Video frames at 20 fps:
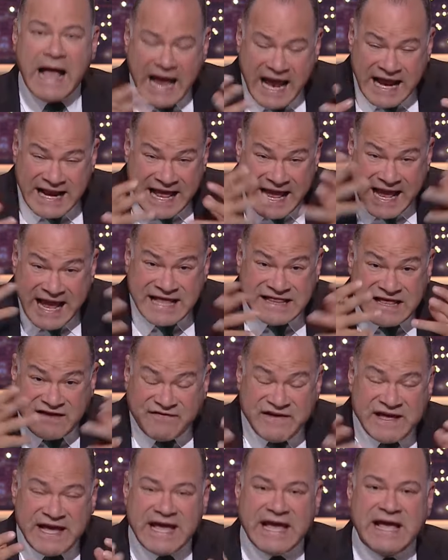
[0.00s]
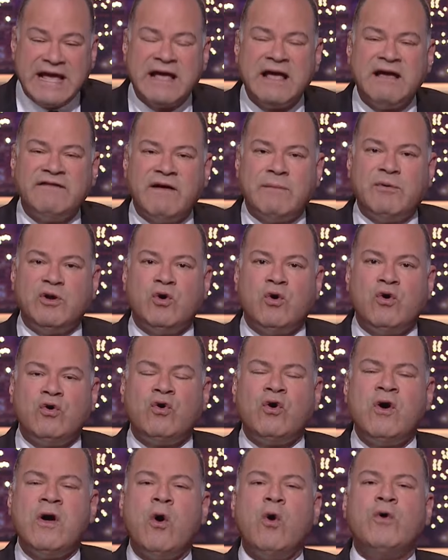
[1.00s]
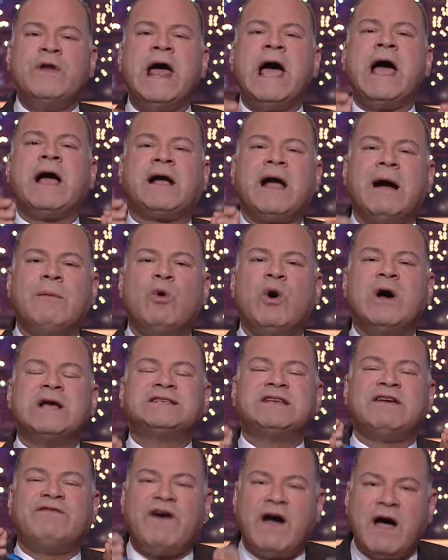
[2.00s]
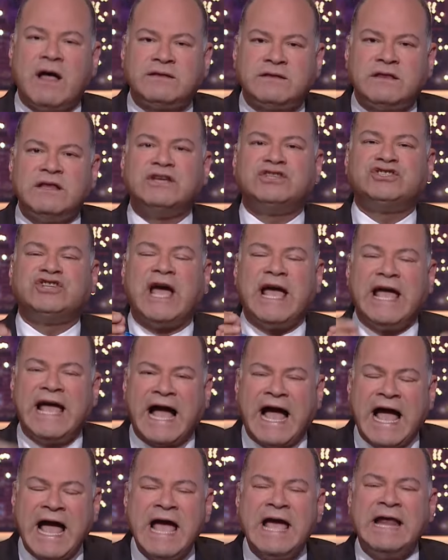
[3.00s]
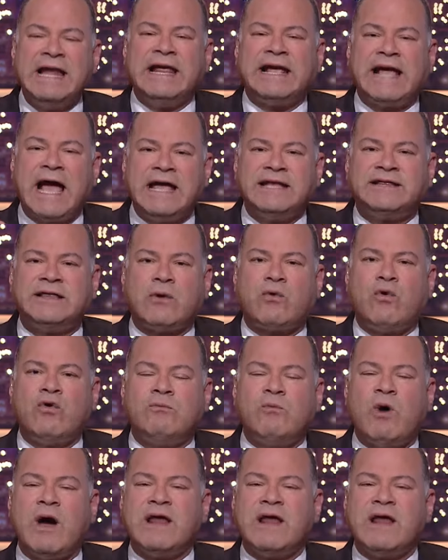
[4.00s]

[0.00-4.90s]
انا هدفي ايه فبيقولوا هناك مواصفات للشائعه لكي تكون